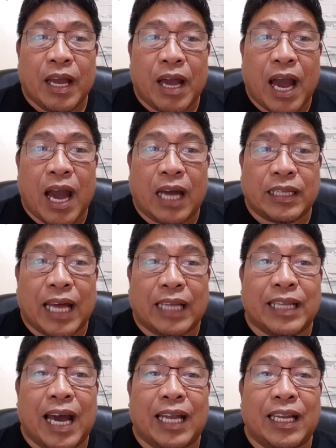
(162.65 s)
uh,
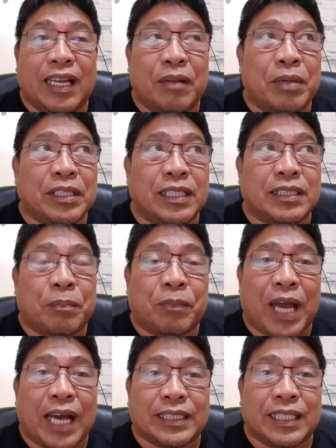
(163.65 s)
dadaan na naman siya sa
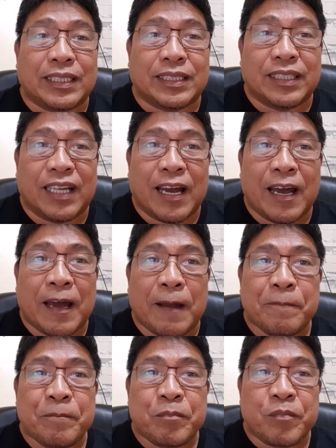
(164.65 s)
process na
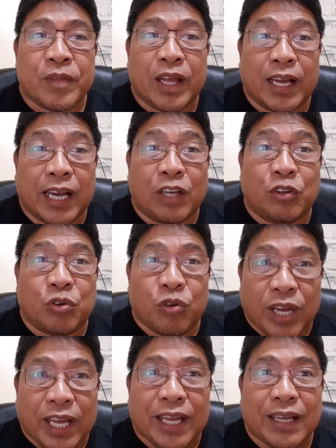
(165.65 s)
ganun
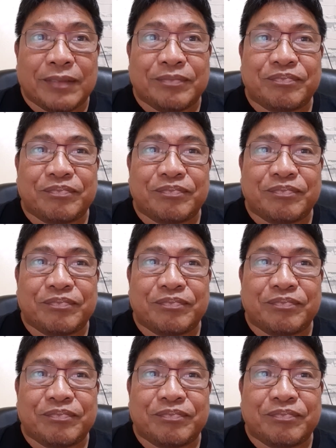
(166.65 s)
uli